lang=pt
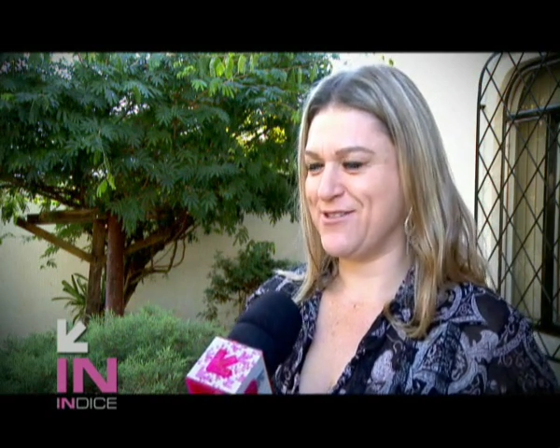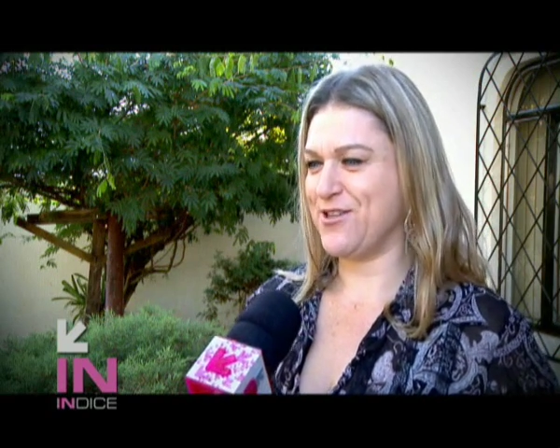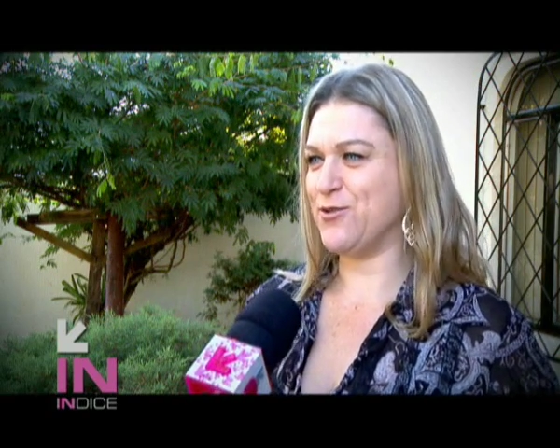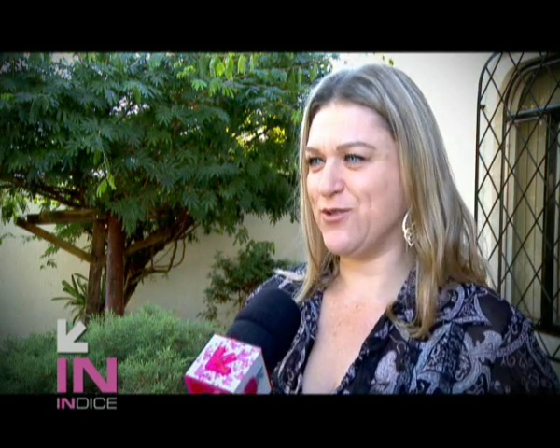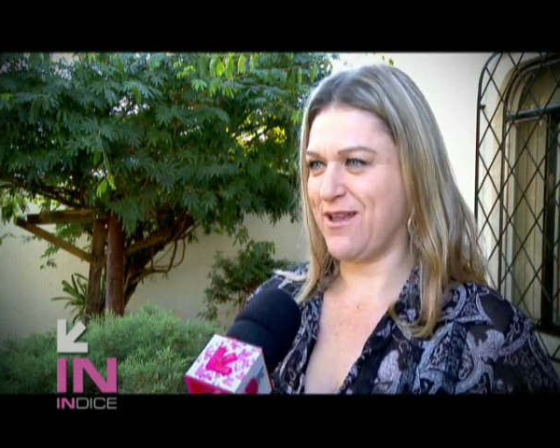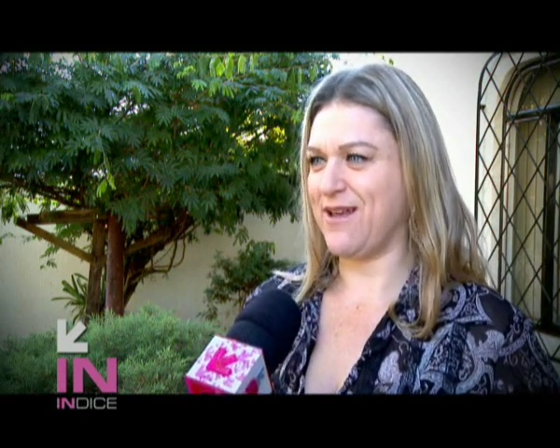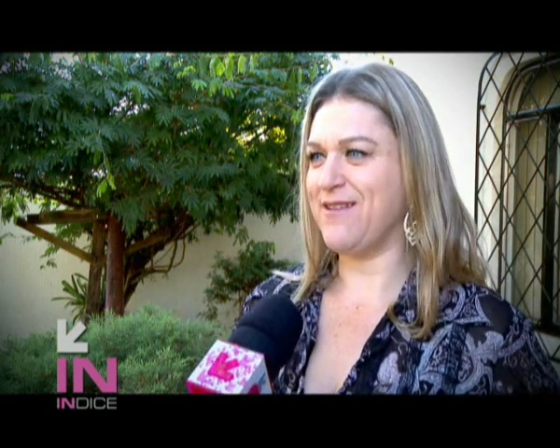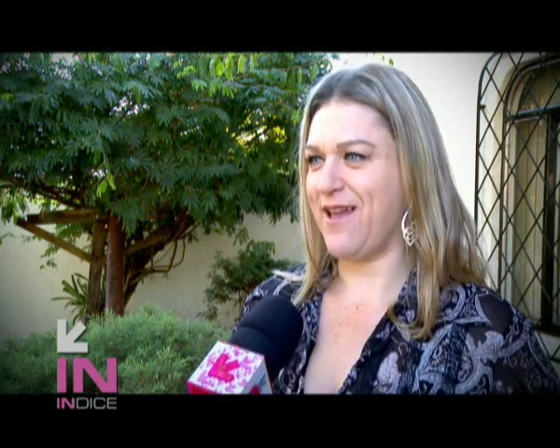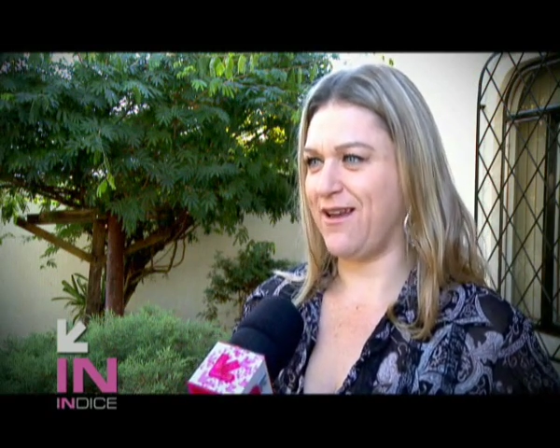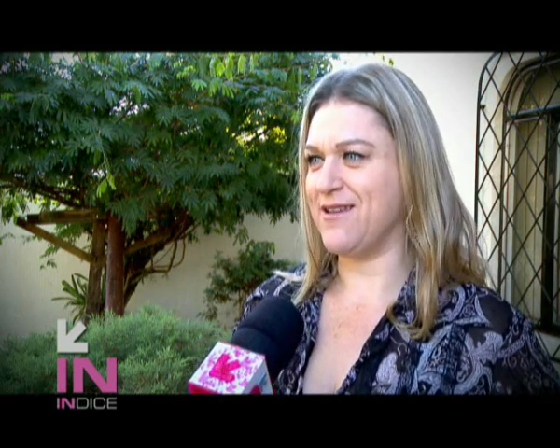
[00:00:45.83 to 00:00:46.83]
de adotar
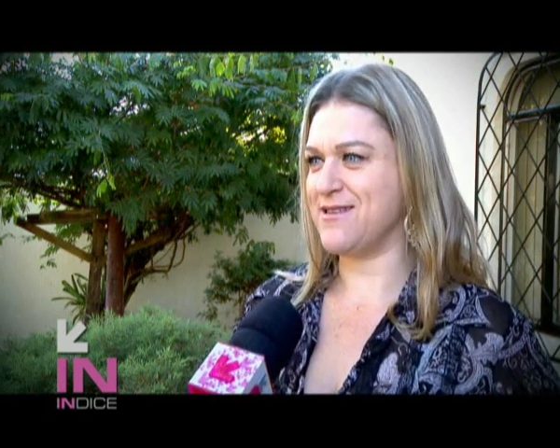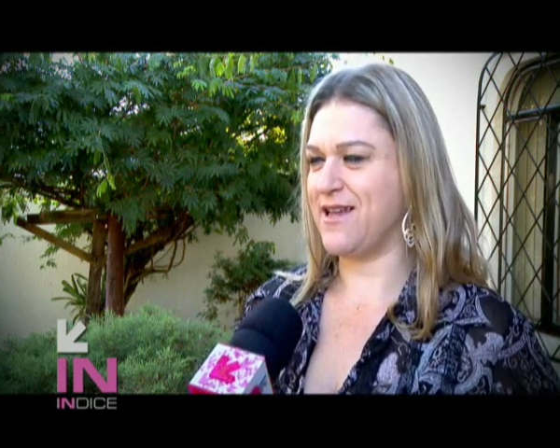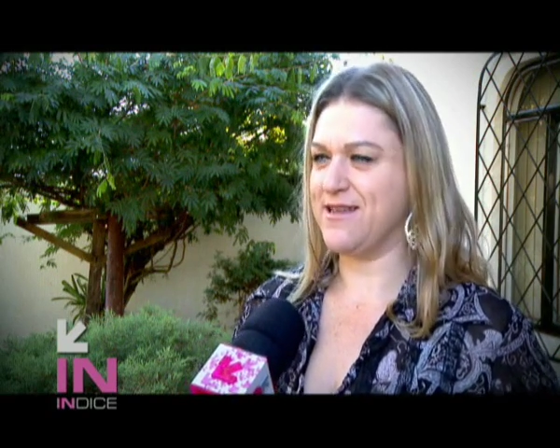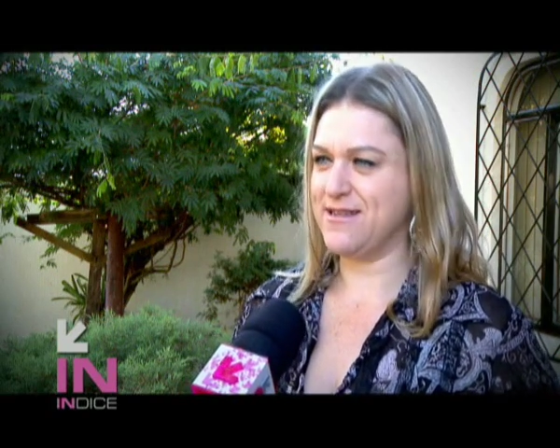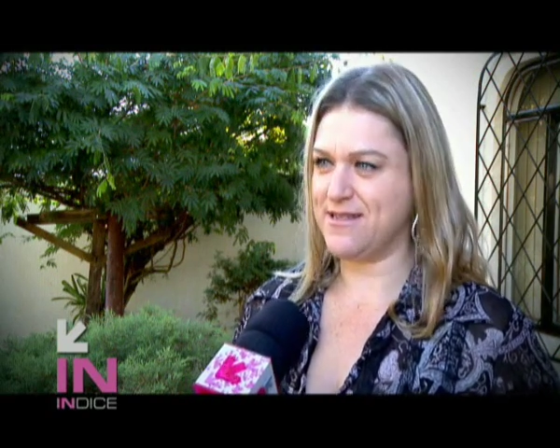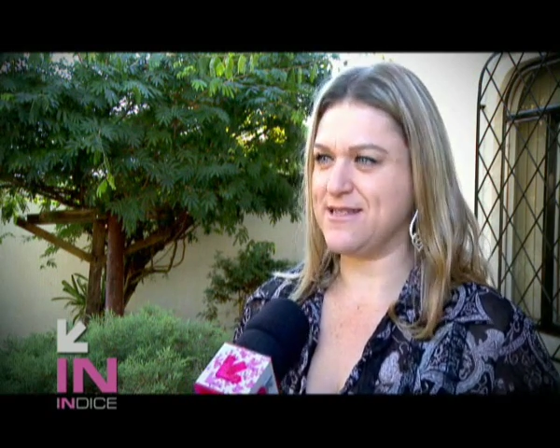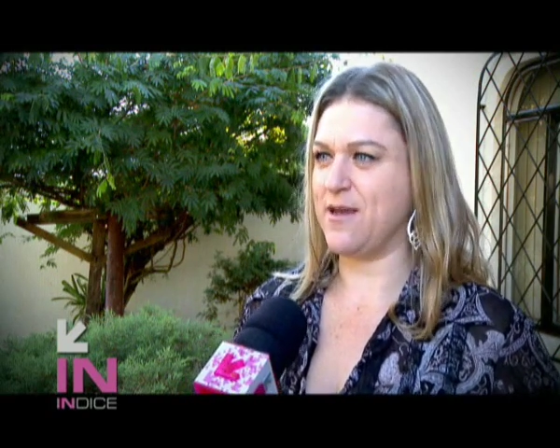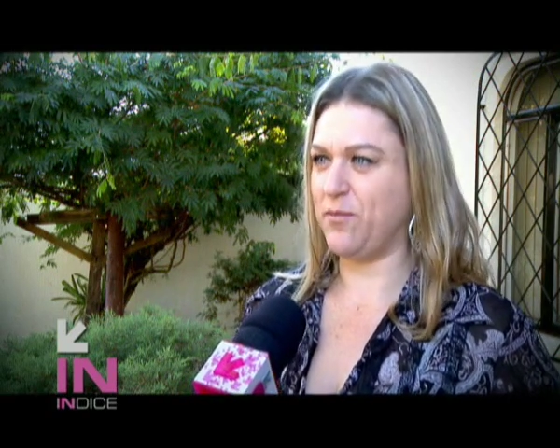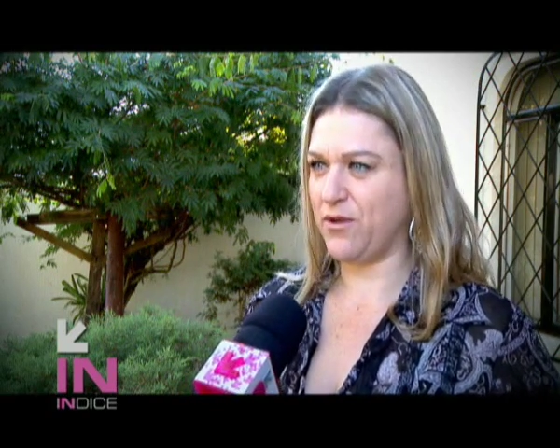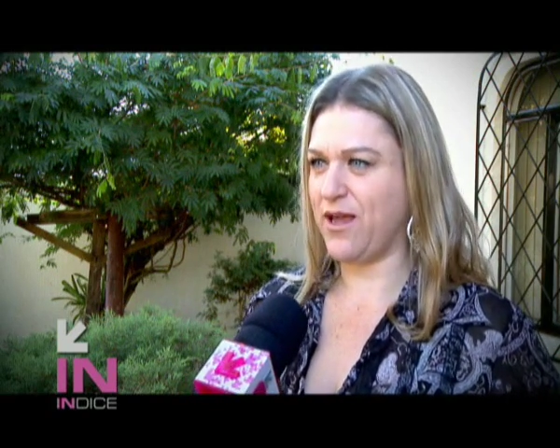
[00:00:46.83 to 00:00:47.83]
delas, né, desse
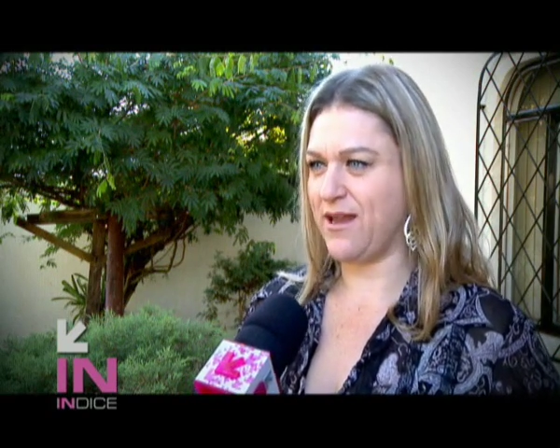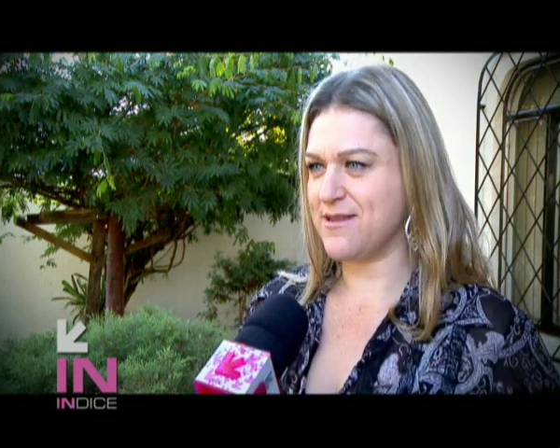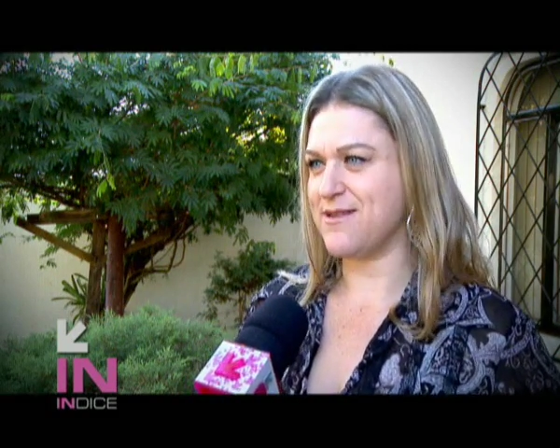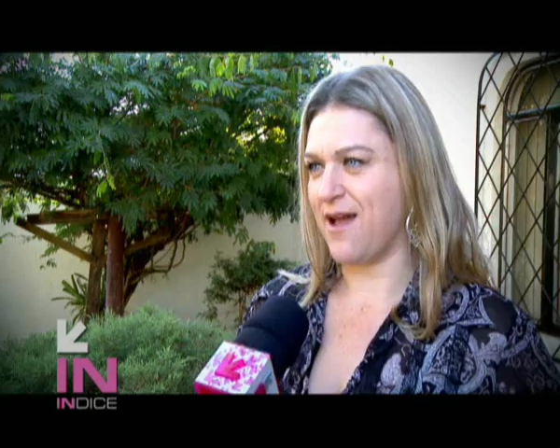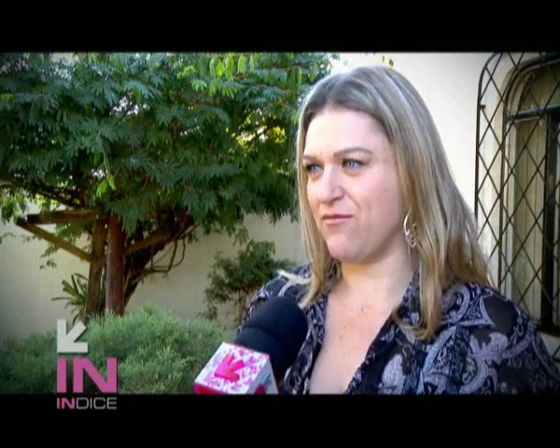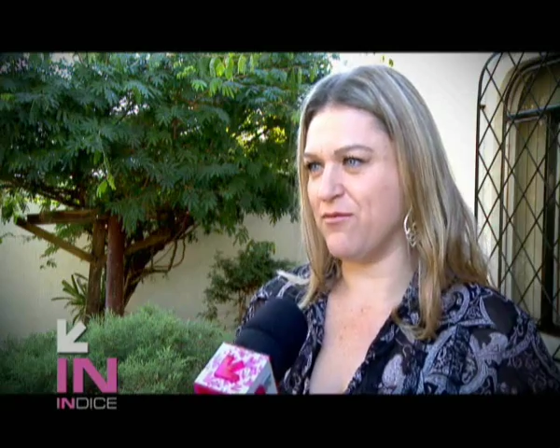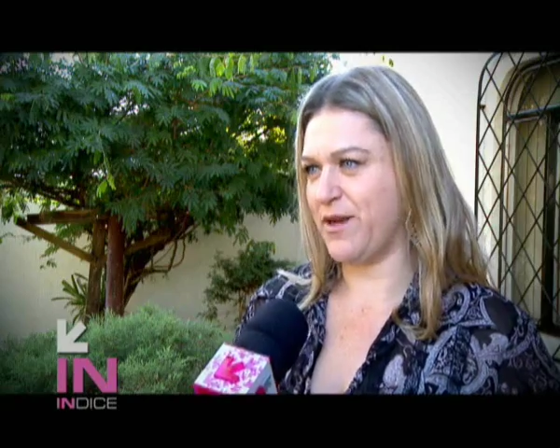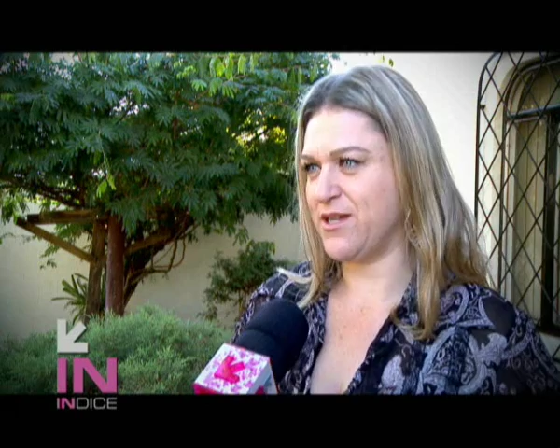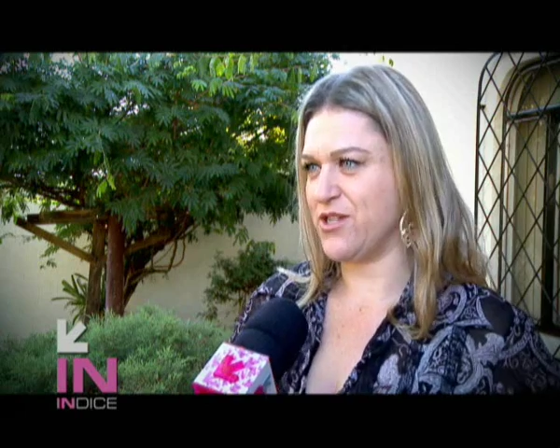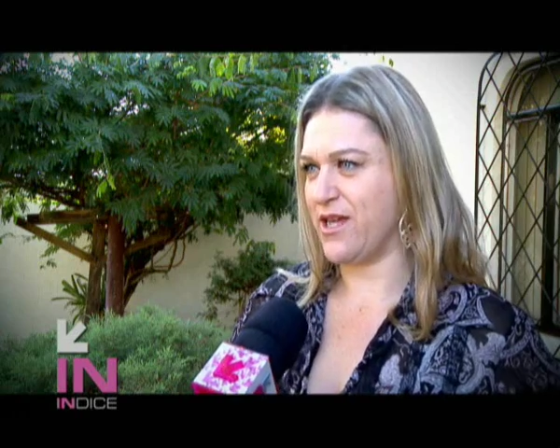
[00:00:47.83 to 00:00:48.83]
exemplo que elas davam
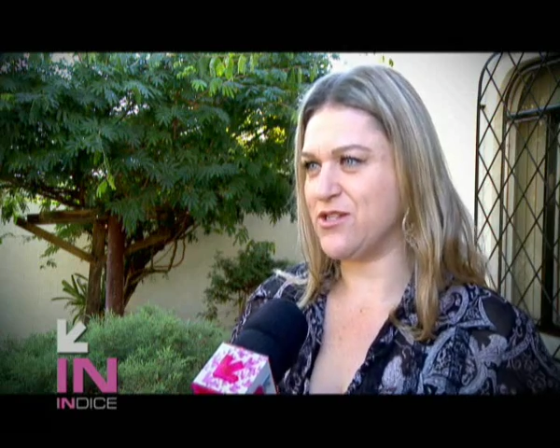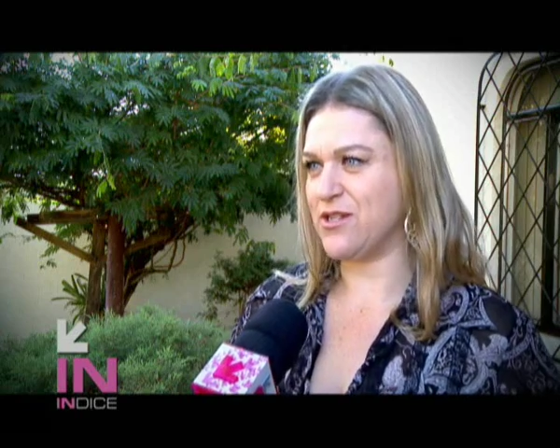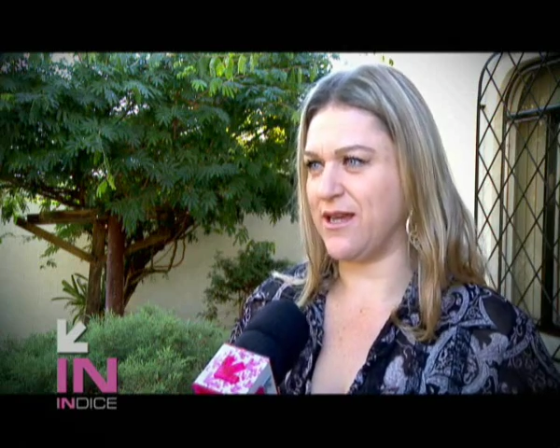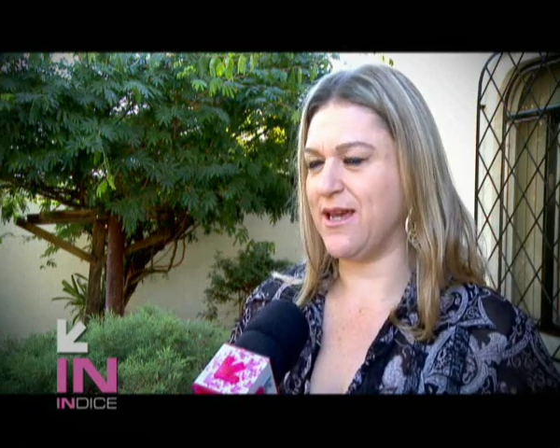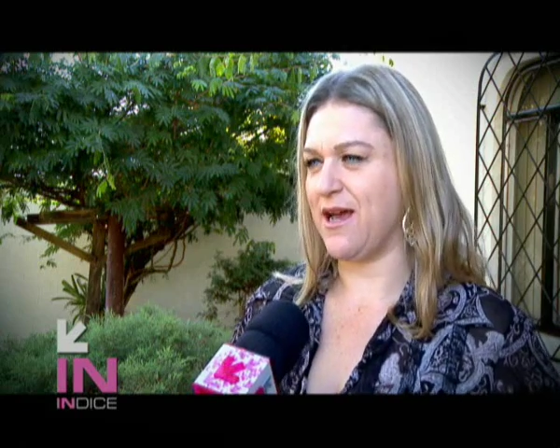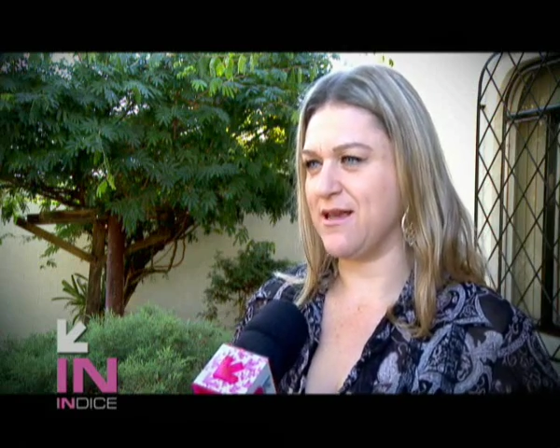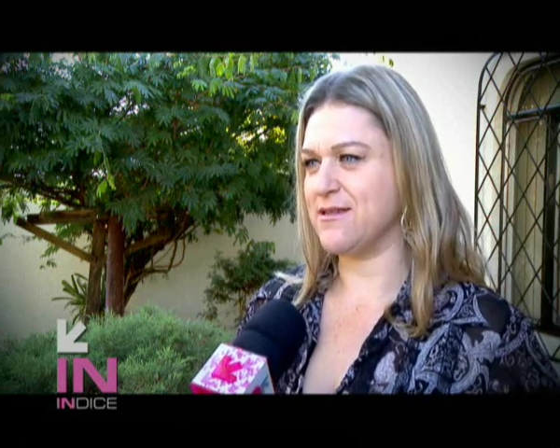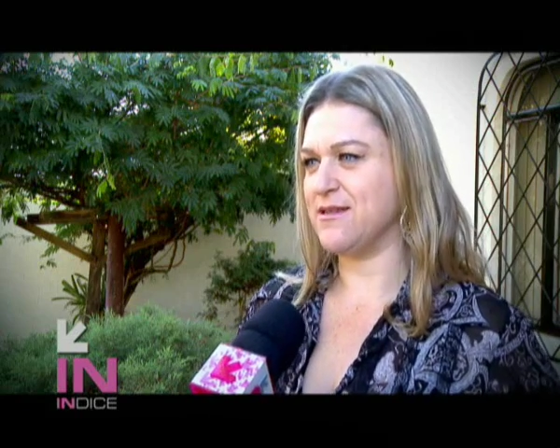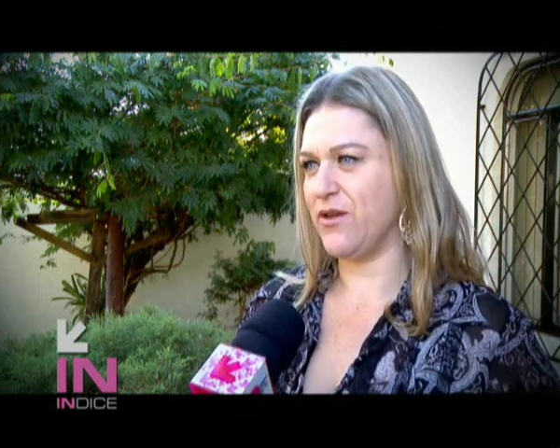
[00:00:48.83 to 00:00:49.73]
pra gente lá em casa.